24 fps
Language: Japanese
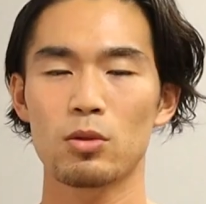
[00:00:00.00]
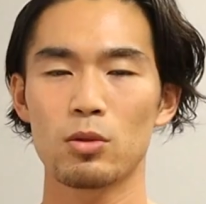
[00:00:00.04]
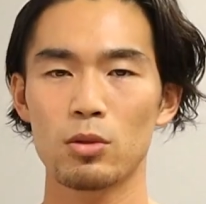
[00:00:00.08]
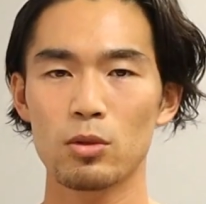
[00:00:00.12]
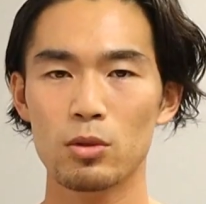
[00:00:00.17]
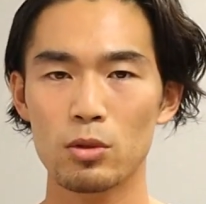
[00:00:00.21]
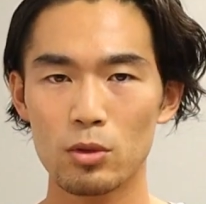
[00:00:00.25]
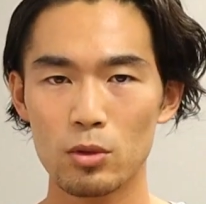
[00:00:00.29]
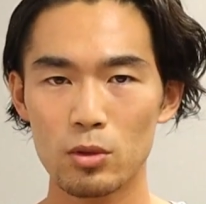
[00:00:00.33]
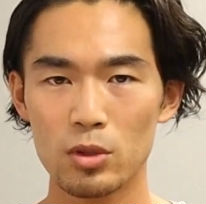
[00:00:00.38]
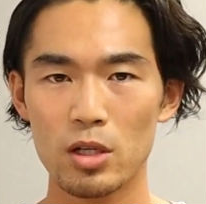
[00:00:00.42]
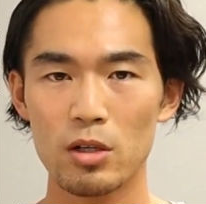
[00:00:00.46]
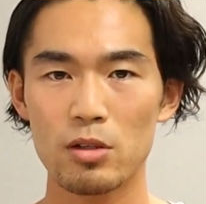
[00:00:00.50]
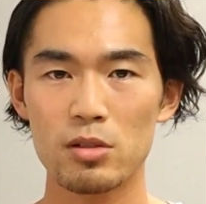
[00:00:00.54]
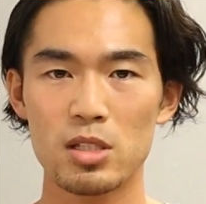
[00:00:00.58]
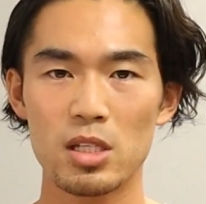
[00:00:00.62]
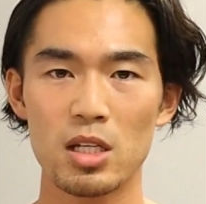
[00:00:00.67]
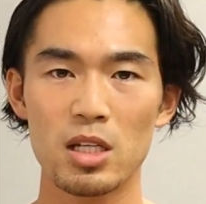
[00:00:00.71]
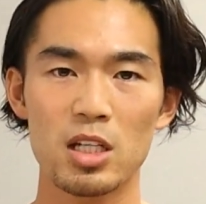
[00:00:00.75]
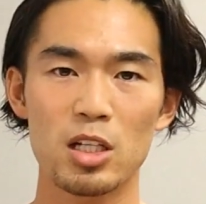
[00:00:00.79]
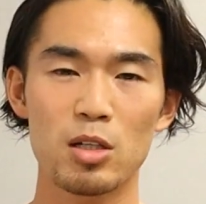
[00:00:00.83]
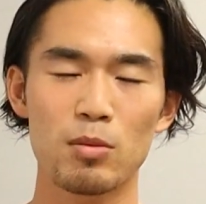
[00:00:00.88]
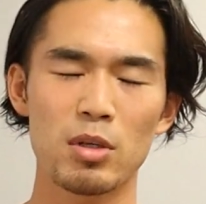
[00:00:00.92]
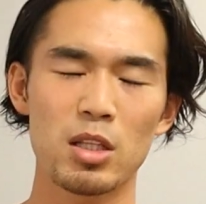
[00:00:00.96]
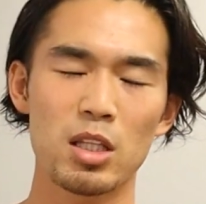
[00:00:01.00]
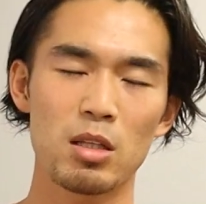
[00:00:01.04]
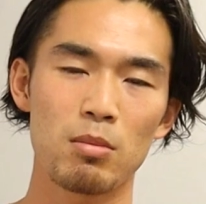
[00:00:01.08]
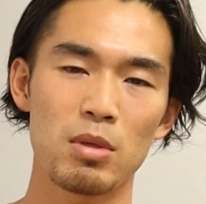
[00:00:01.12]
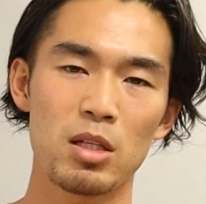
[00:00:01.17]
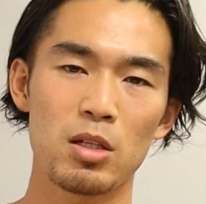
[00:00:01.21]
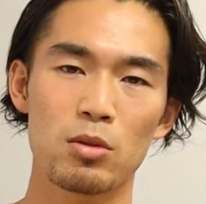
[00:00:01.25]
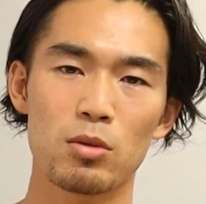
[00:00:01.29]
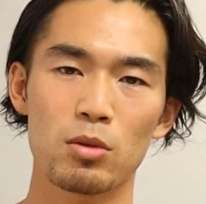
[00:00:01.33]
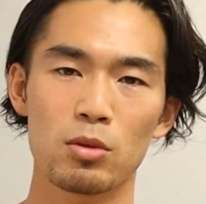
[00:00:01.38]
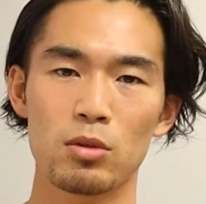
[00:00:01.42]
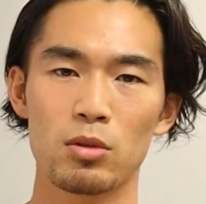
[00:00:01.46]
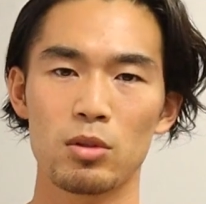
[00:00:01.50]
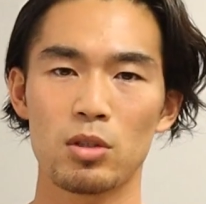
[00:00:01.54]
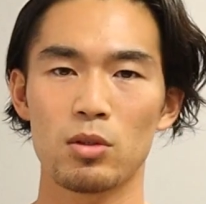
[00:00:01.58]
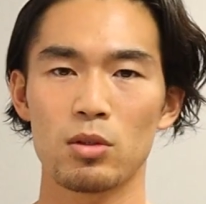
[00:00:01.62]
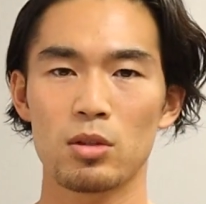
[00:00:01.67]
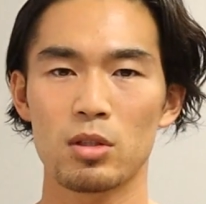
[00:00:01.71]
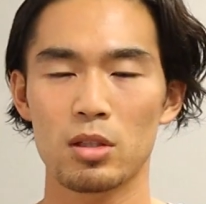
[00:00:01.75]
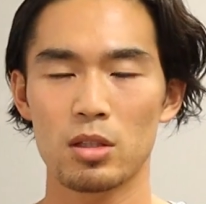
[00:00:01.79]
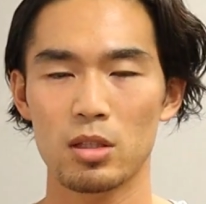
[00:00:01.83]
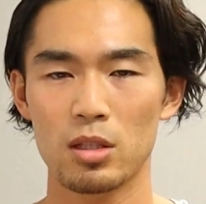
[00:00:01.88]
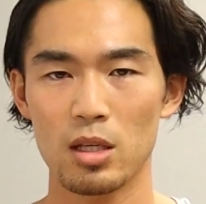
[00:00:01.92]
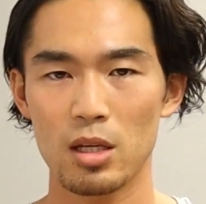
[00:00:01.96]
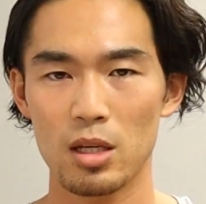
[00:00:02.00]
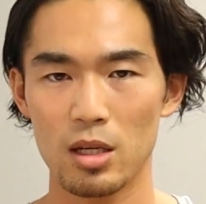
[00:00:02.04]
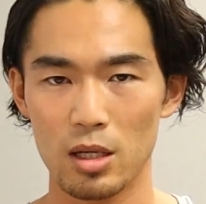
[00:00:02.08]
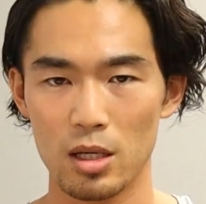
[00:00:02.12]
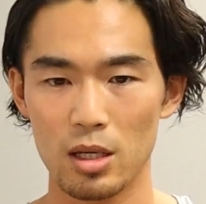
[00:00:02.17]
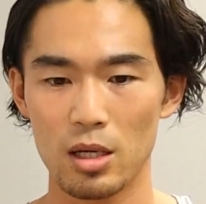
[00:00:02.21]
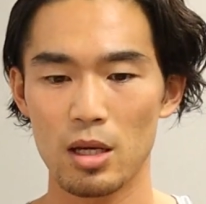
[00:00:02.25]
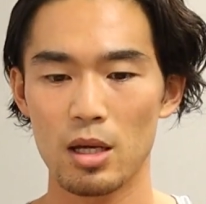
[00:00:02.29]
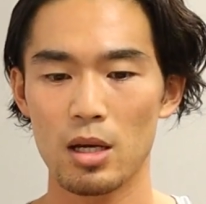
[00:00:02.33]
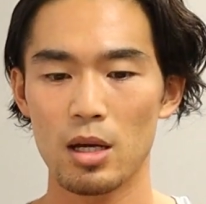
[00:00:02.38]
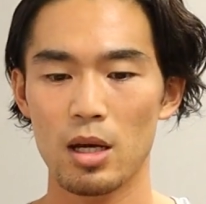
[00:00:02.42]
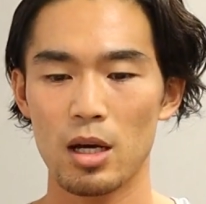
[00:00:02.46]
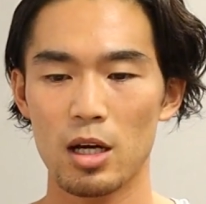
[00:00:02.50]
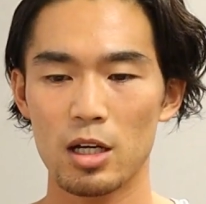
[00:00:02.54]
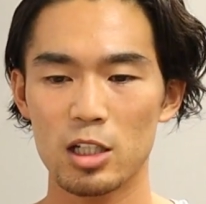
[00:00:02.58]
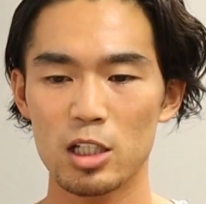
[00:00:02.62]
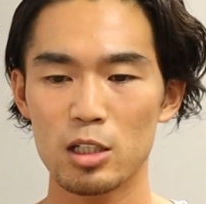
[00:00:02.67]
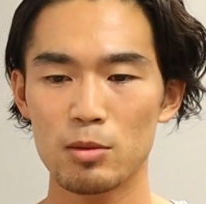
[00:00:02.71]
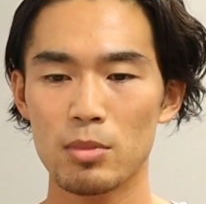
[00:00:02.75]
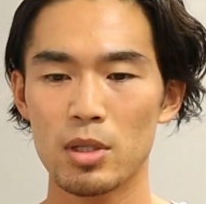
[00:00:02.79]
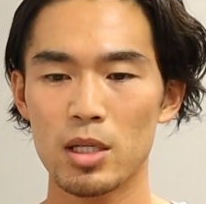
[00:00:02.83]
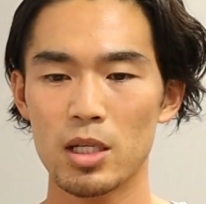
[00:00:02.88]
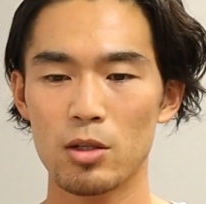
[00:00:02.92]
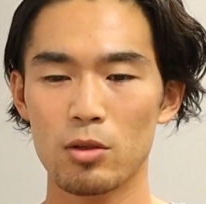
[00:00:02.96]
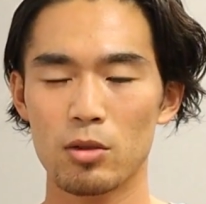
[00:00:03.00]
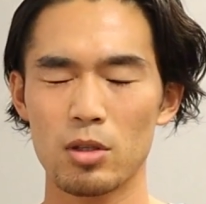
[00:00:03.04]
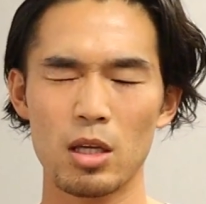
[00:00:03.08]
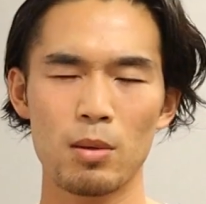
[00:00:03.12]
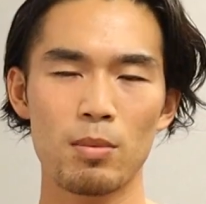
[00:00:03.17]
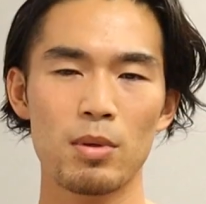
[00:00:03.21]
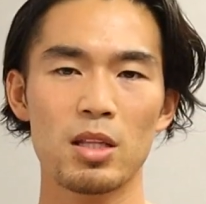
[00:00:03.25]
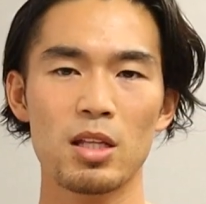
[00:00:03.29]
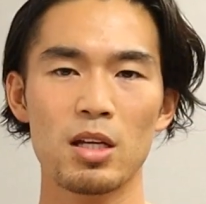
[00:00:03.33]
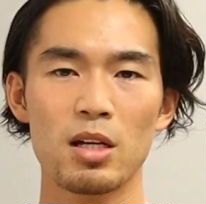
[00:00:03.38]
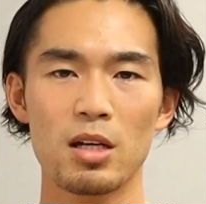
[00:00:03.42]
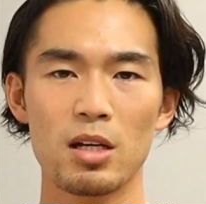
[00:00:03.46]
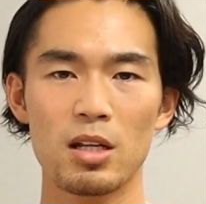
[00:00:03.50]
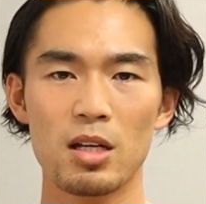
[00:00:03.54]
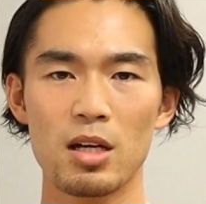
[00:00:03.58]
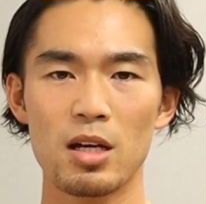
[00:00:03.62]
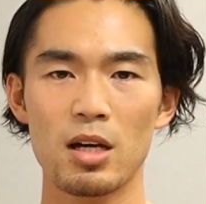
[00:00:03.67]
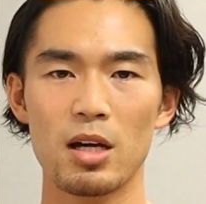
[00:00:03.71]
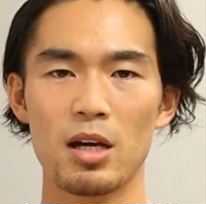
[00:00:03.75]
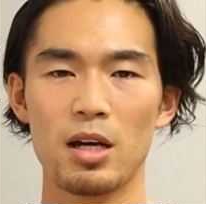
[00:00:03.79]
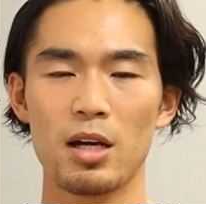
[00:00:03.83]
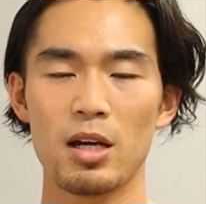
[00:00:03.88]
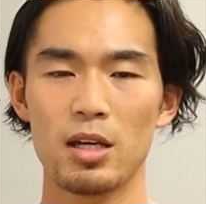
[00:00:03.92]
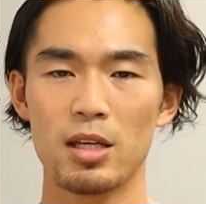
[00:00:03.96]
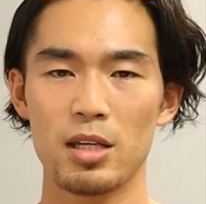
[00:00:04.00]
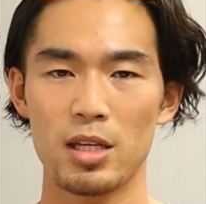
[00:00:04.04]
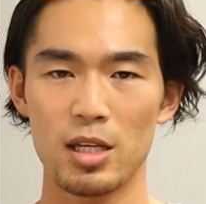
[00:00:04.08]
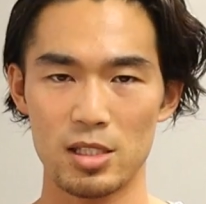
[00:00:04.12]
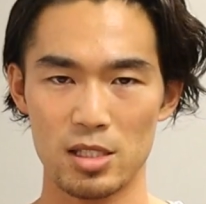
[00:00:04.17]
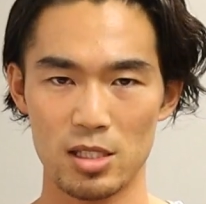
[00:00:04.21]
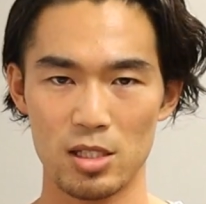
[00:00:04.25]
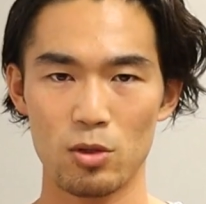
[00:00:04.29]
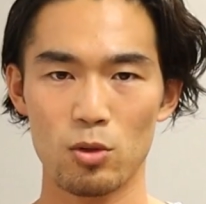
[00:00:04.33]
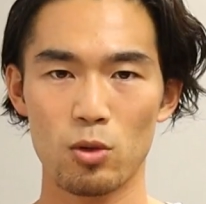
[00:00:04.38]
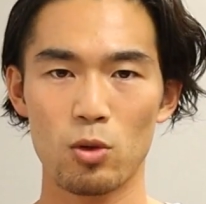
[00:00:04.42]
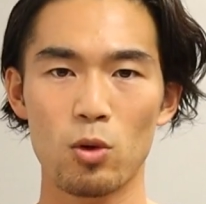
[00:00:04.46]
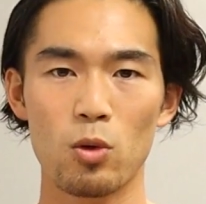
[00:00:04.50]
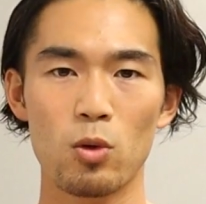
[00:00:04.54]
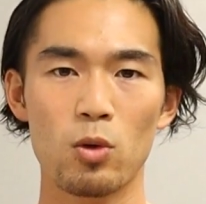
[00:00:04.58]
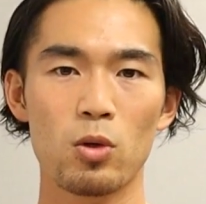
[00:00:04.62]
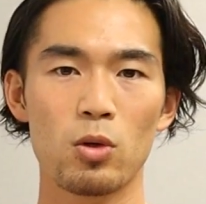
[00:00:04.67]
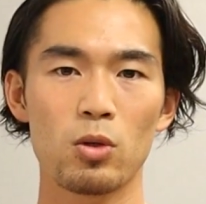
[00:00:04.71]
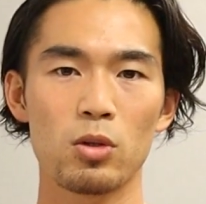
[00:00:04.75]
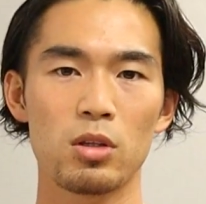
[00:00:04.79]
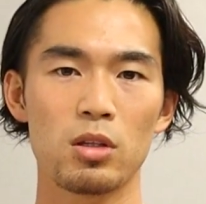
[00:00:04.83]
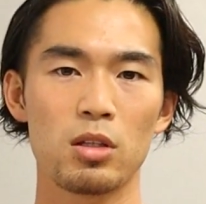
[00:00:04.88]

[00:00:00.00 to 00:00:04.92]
この動画を最後まで見ることによって白米を食べながら痩せる方